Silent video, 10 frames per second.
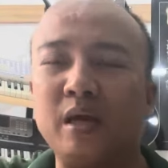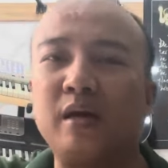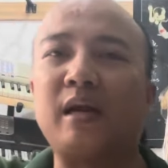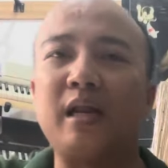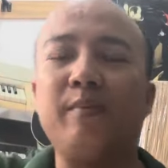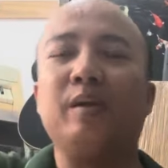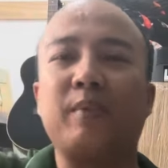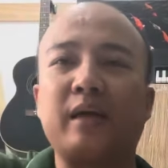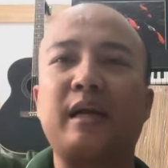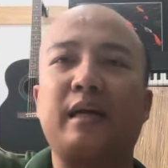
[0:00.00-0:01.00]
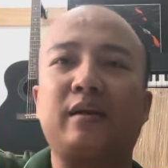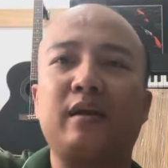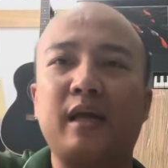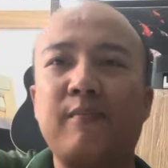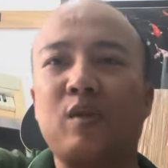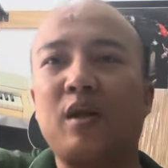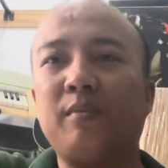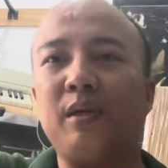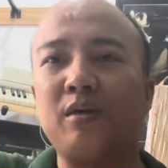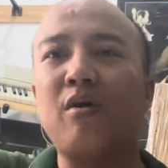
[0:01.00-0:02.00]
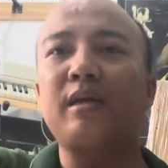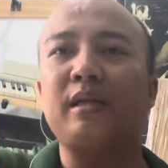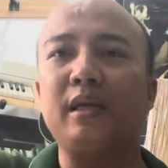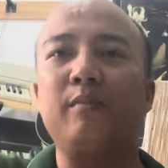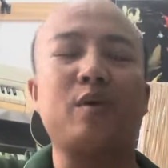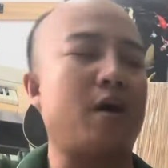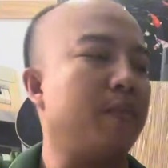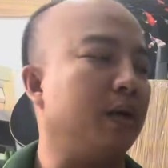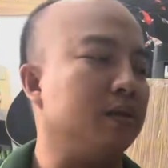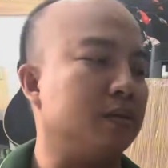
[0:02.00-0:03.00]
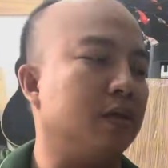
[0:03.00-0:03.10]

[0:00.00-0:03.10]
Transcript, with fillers: cái này là mình bán đàn cho anh em cho nên mình có cái trách nhiệm đó mình